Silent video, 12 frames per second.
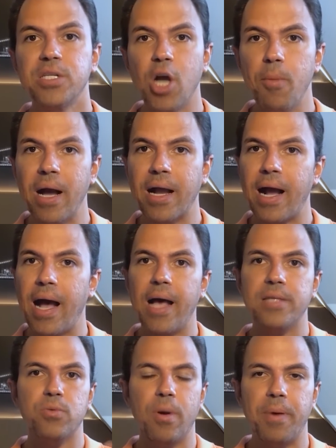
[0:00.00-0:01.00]
Já uma
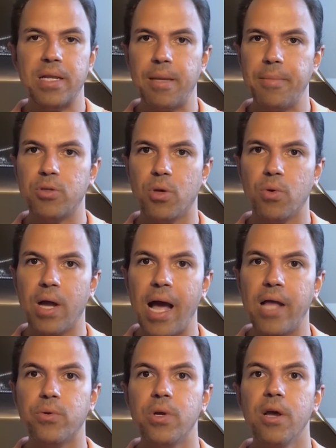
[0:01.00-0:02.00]
casa, um apartamento
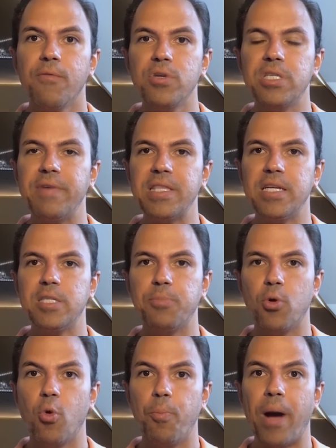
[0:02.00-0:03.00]
alugado, você vai ter que se
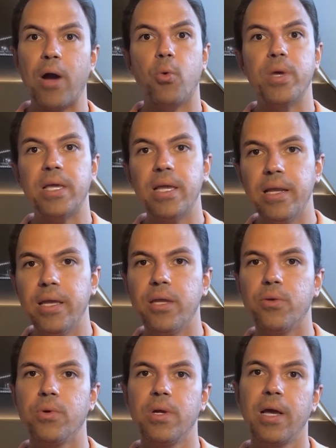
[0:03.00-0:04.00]
preocupar com o
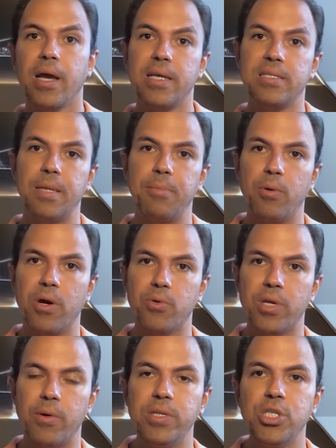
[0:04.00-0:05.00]
inquilino, receber o
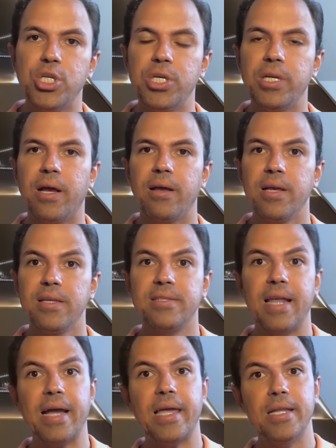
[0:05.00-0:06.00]
aluguel em dia,
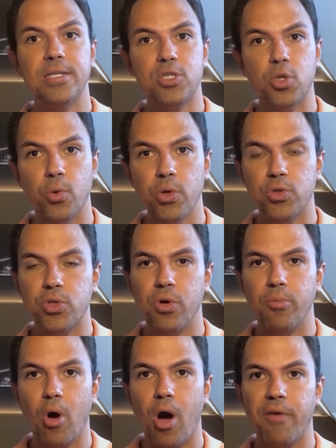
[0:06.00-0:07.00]
será que ele destruiu o
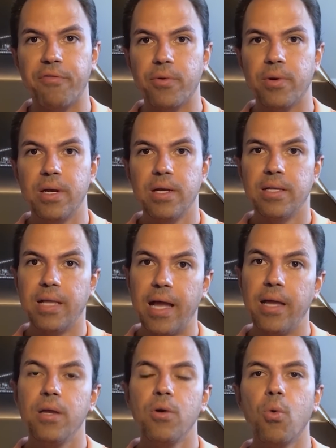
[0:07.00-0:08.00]
seu imóvel,
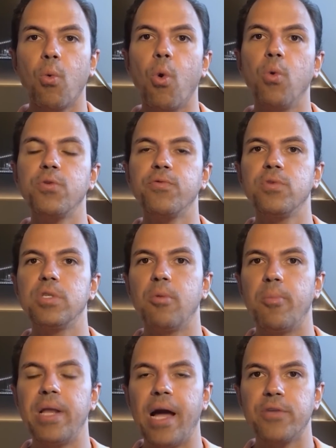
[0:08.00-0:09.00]
né? Com os fundos
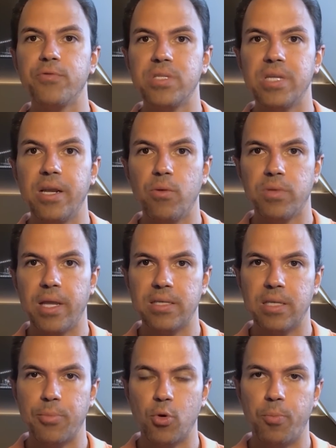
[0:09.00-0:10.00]
imobiliários você não tem
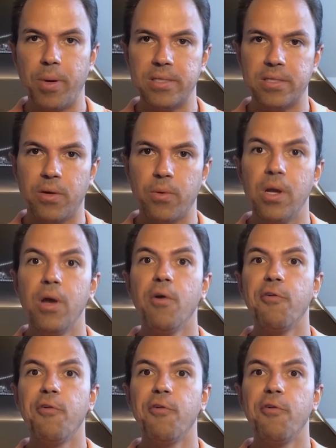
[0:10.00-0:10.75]
essa preocupação.